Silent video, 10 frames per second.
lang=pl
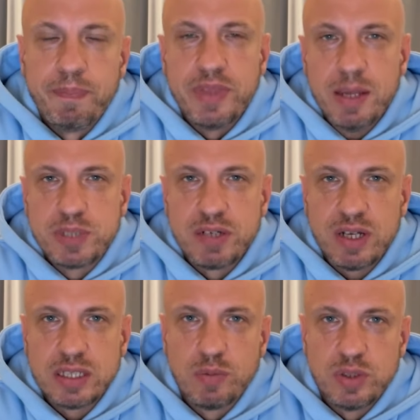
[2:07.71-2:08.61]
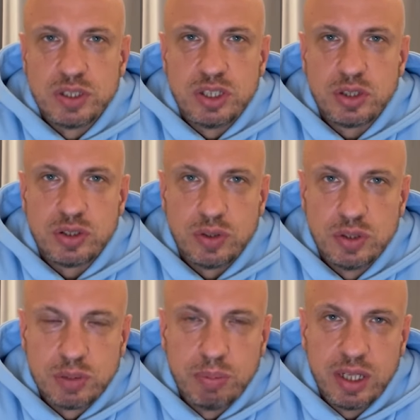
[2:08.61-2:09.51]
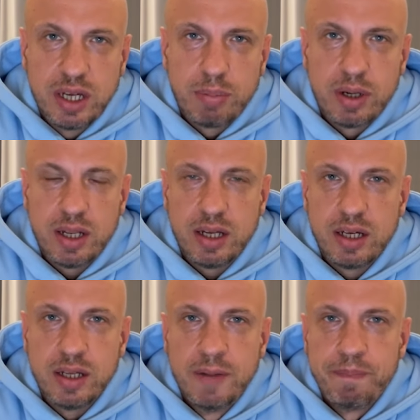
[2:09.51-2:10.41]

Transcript: nie przewracał, więc ciężko sądzić, że Bedgar Berlanga